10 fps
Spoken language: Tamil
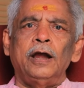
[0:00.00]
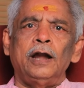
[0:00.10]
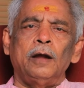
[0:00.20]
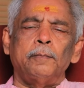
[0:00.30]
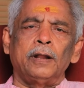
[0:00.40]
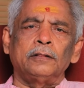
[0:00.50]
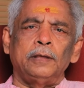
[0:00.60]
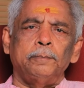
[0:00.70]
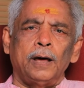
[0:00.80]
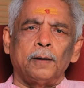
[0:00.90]
ஏழாம்
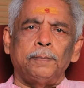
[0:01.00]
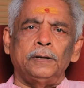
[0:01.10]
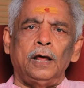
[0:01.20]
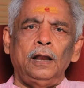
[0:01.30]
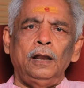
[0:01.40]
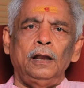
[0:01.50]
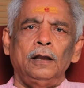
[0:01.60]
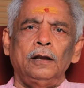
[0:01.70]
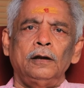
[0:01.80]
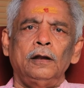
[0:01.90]
இடத்தை பார்ப்பதால்
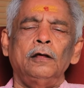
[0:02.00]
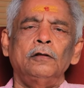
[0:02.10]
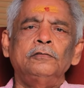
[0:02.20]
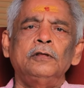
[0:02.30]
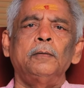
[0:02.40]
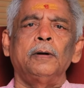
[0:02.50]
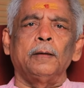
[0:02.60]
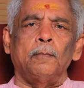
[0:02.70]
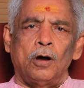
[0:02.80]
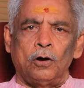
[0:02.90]

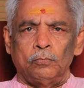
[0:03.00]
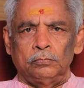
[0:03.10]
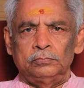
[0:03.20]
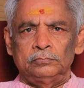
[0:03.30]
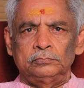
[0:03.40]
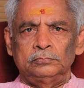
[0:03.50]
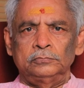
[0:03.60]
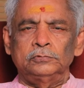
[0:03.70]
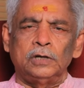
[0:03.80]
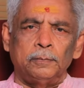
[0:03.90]
திருமணம் ஆகும்
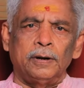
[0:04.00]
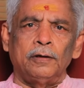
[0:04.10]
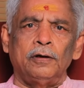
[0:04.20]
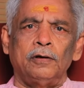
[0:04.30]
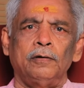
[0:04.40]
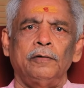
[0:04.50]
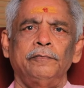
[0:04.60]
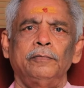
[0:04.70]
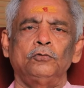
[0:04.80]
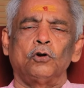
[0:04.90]
திருமண
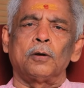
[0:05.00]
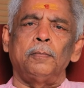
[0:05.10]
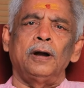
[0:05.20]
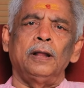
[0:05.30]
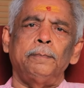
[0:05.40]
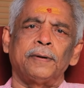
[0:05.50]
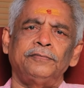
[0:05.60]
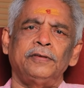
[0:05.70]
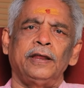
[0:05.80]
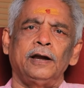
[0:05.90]
தொடர்பான
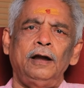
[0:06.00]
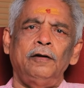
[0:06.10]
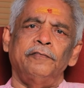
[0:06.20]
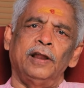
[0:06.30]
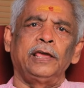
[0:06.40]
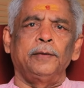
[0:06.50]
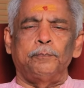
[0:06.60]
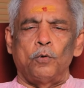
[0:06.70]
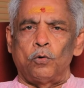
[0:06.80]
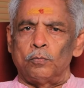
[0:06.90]
பிரச்சனைகள் விலகி
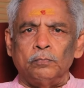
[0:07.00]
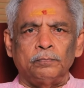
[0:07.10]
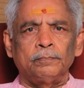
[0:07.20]
போகும்